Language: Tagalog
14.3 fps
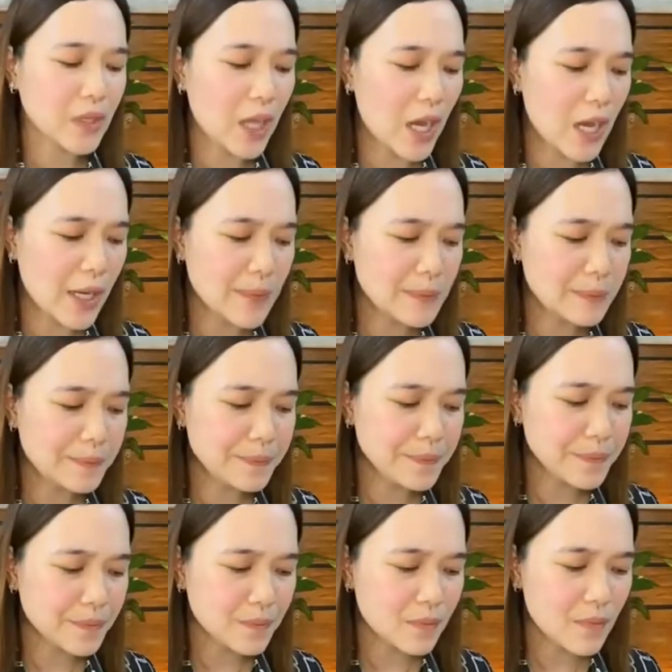um,
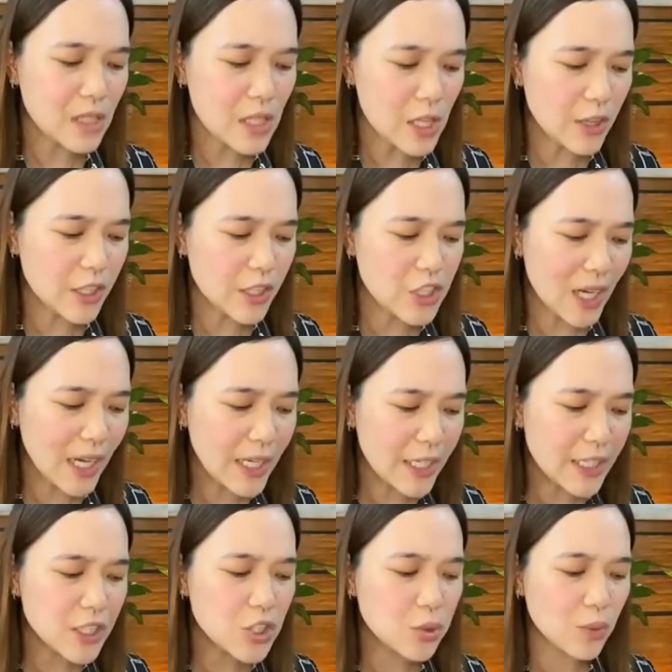the
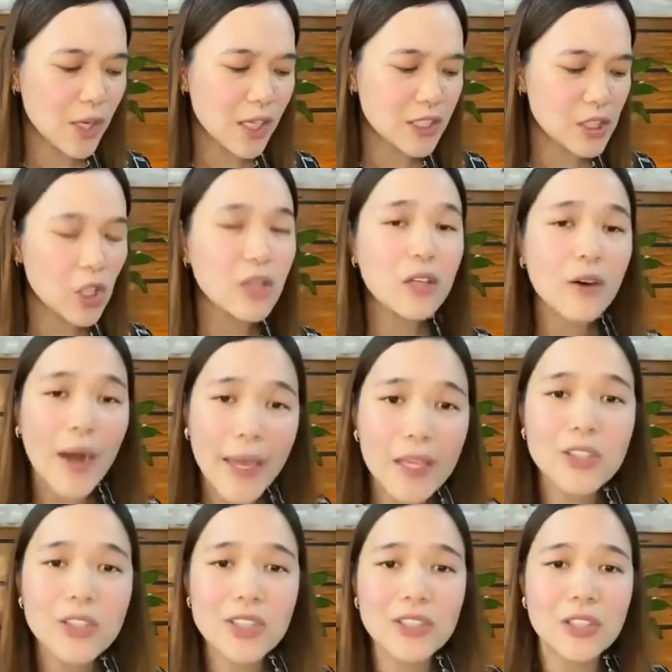challenge was, although I
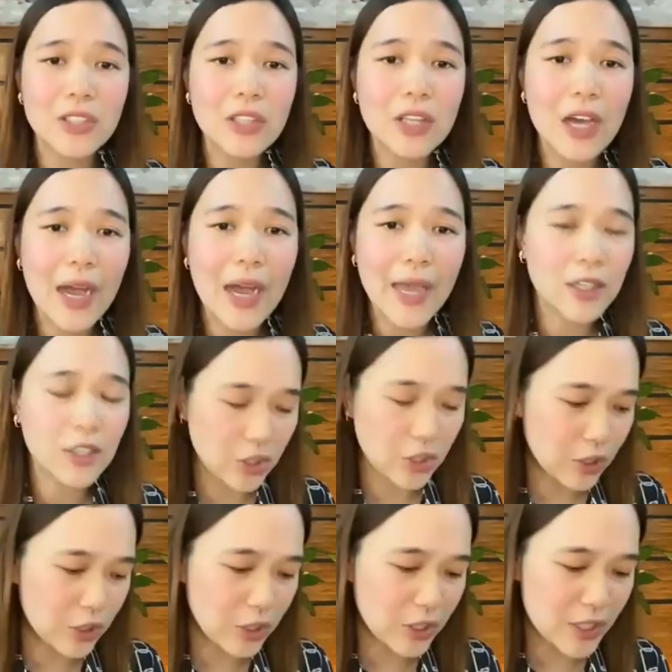could I
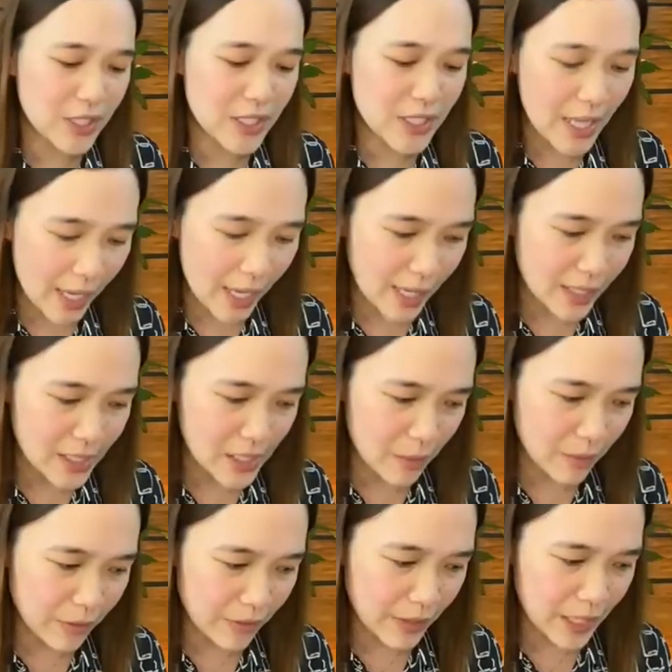could say
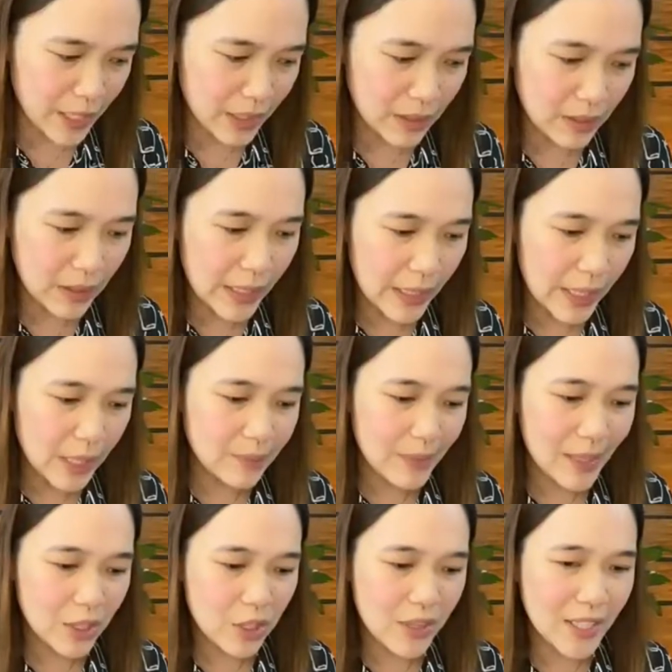something,
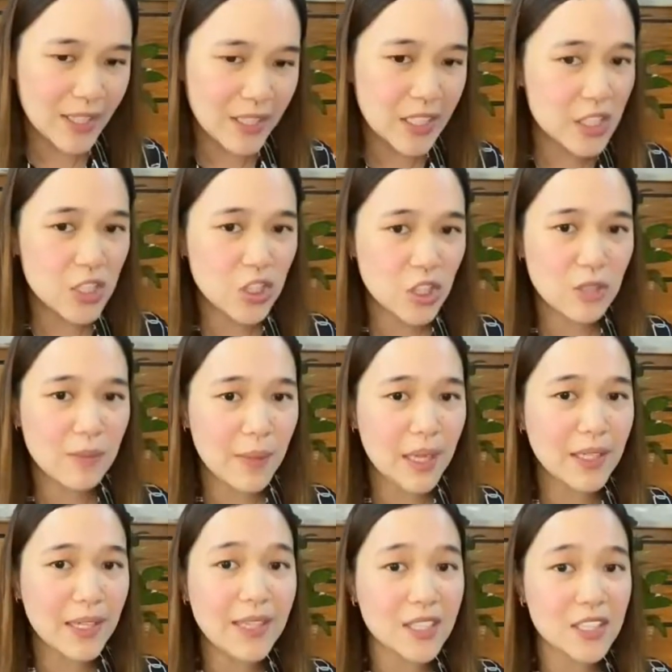pero the decision
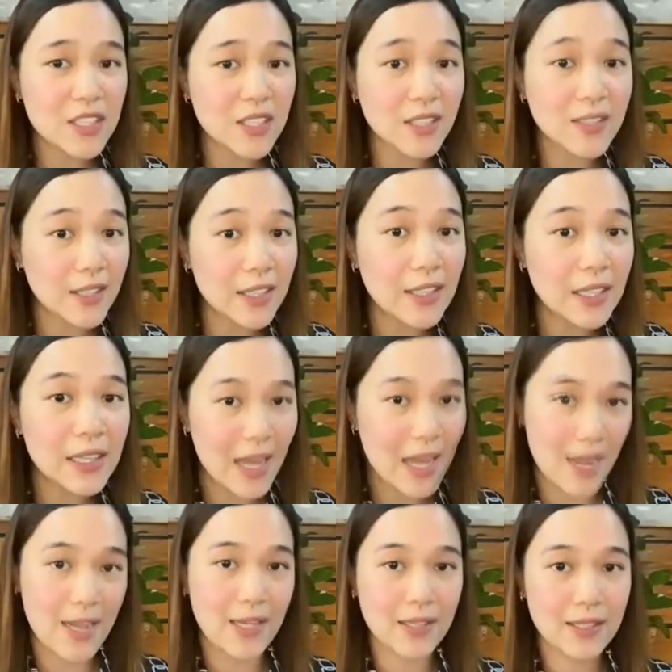making does not really
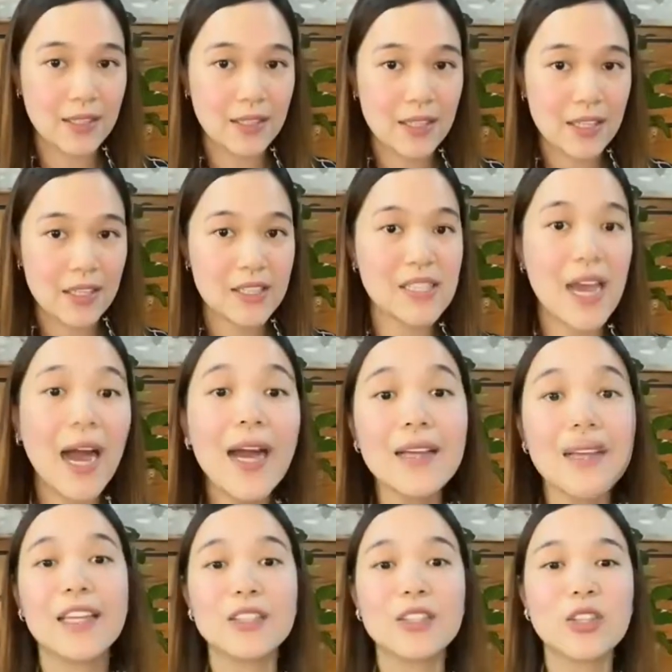lie sa
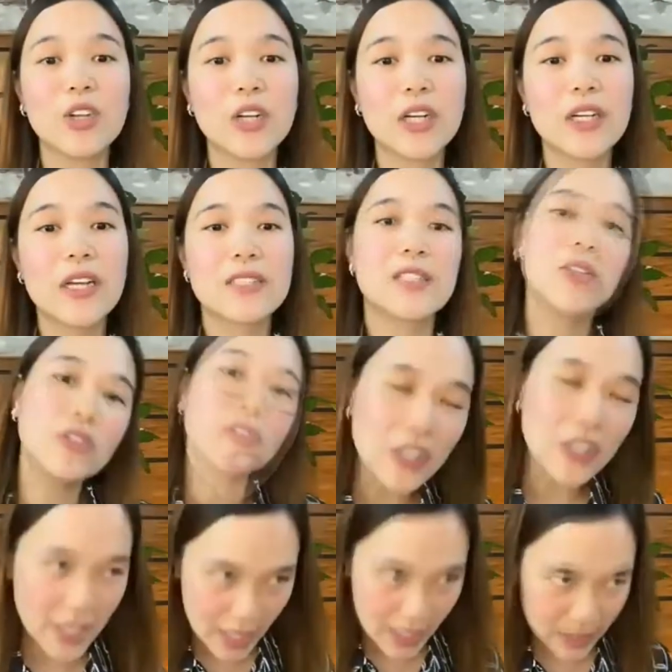akin. Or siguro
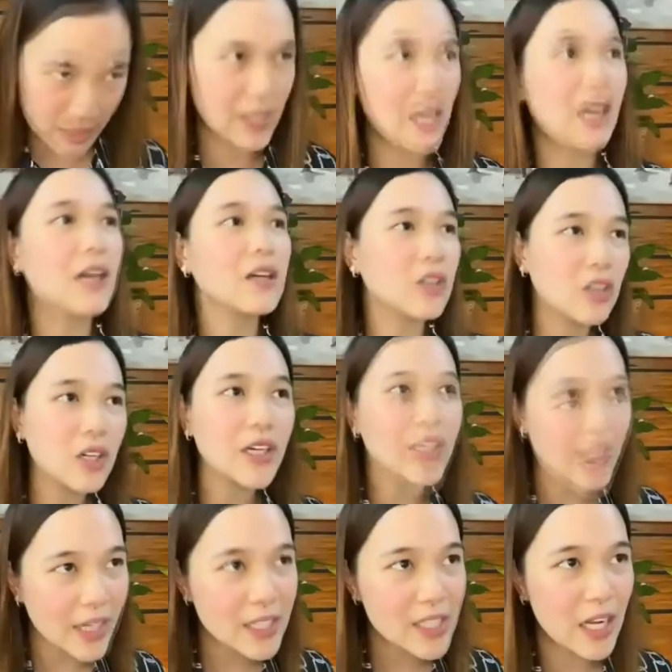yes lang ako,
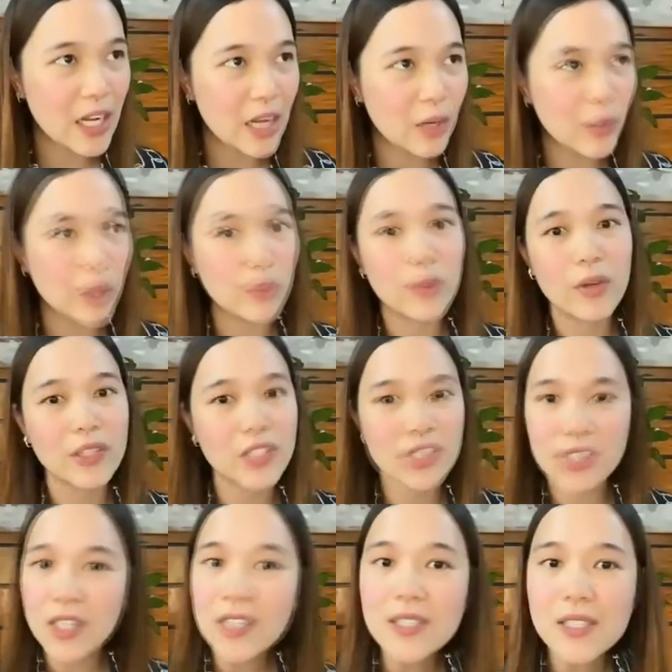yes lang when you're
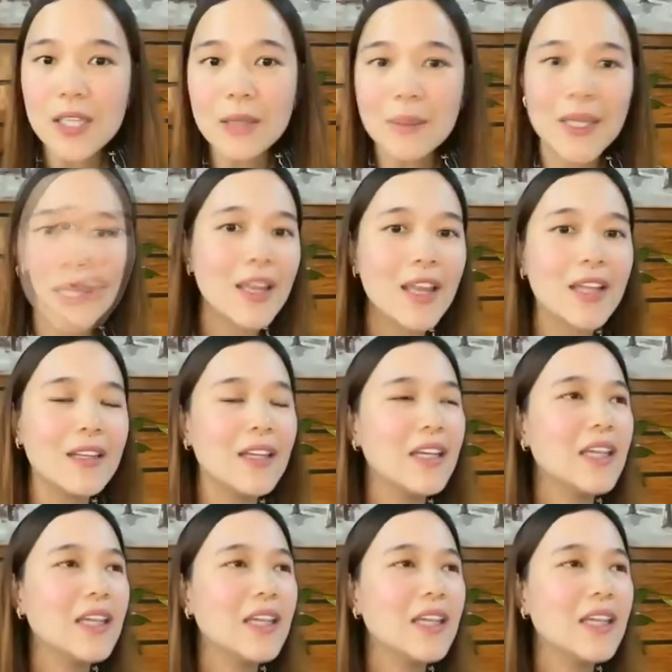discussing, but then,